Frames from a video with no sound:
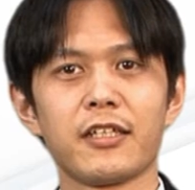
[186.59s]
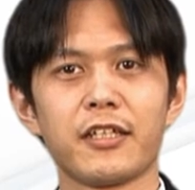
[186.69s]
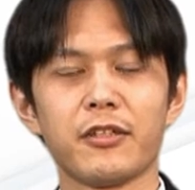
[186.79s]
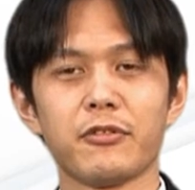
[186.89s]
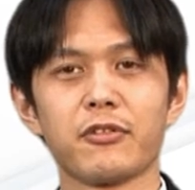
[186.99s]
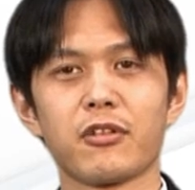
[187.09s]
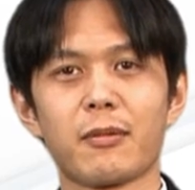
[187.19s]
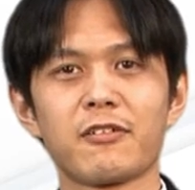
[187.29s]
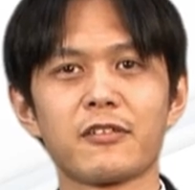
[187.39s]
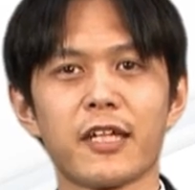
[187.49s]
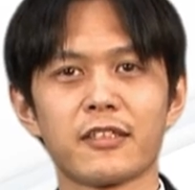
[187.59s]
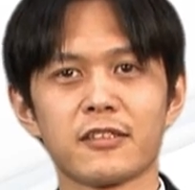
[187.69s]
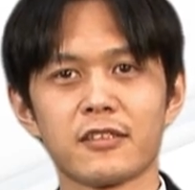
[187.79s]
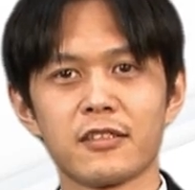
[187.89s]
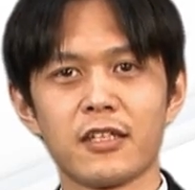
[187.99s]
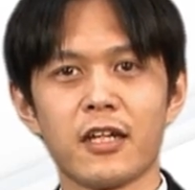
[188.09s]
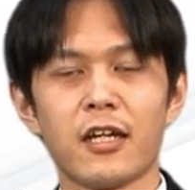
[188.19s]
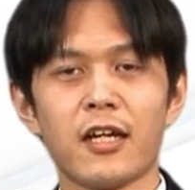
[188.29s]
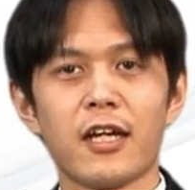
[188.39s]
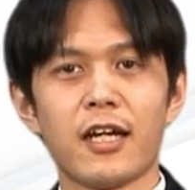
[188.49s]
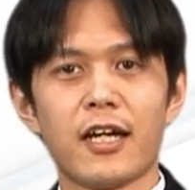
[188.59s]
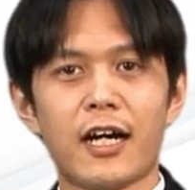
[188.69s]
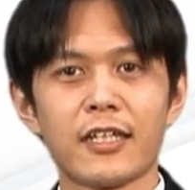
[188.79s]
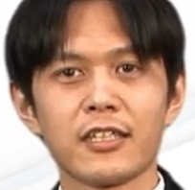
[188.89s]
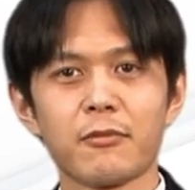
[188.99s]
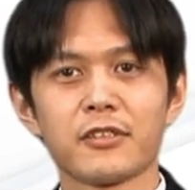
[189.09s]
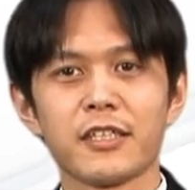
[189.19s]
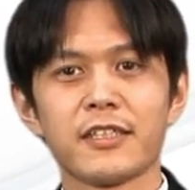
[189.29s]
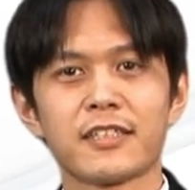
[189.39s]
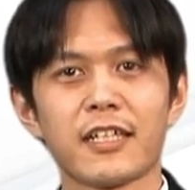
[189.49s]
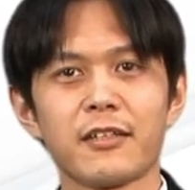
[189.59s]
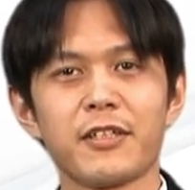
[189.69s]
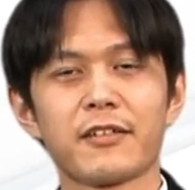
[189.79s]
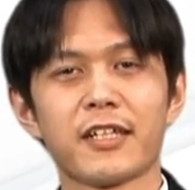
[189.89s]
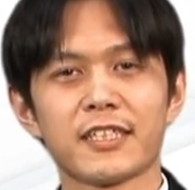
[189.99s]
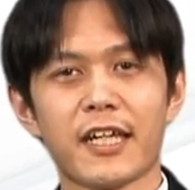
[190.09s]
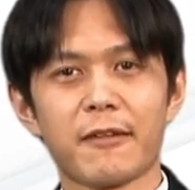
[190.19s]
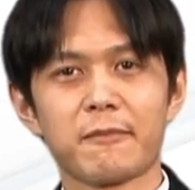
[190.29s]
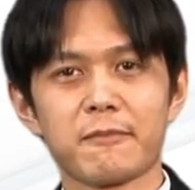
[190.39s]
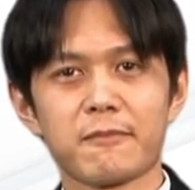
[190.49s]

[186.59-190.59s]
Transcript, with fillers: ができるウルトラブックですあなたもぜひ使ってみてください。